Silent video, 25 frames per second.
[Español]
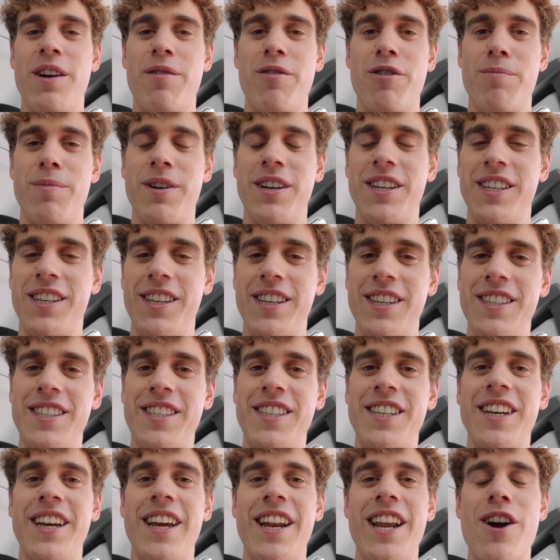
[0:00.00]
bromas,
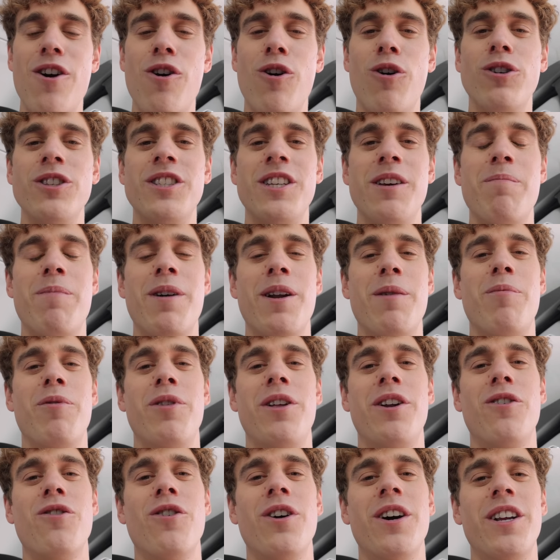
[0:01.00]
sí quería un coche para
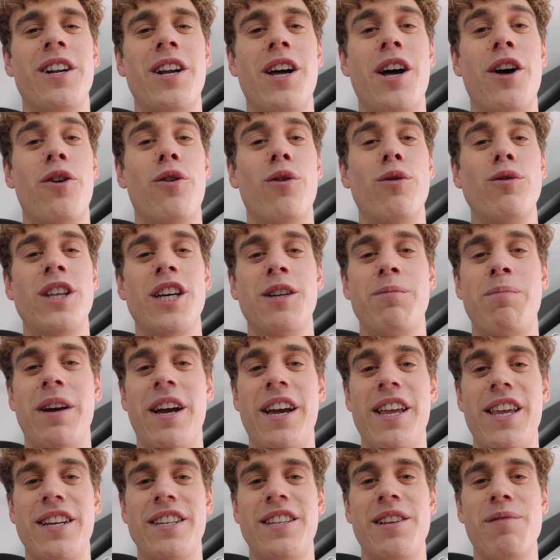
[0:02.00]
poder coger rutas
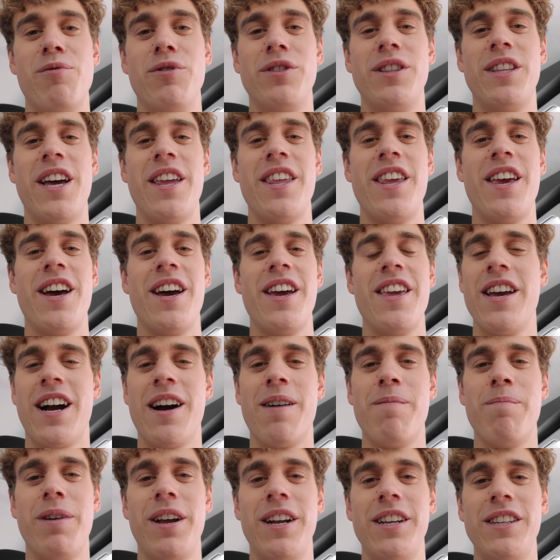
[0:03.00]
pequeñas de montaña y
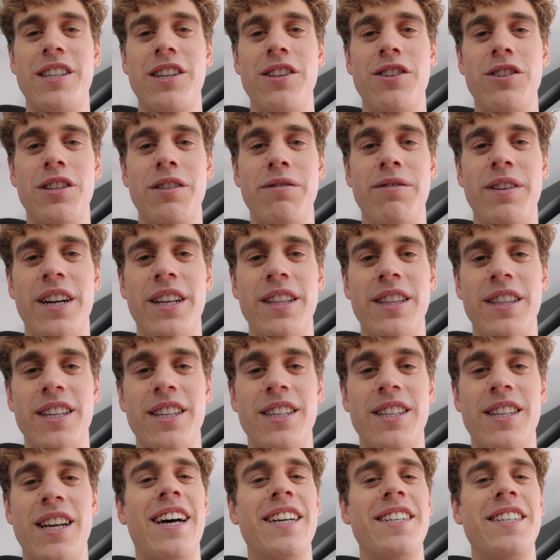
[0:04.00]
acampar en sitios
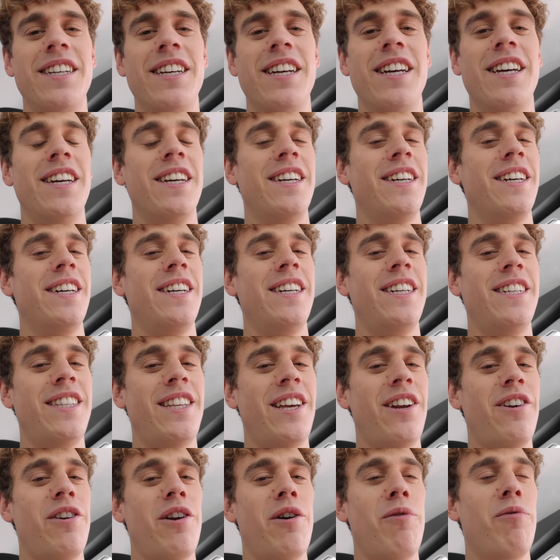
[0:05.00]
diferentes, así que
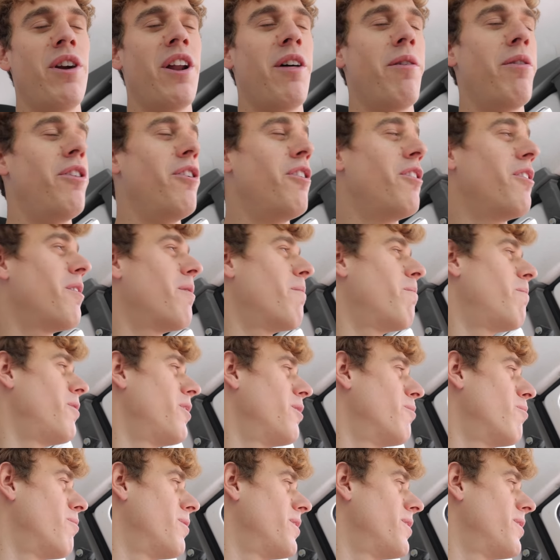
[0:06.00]
esta era una buena opción, pero de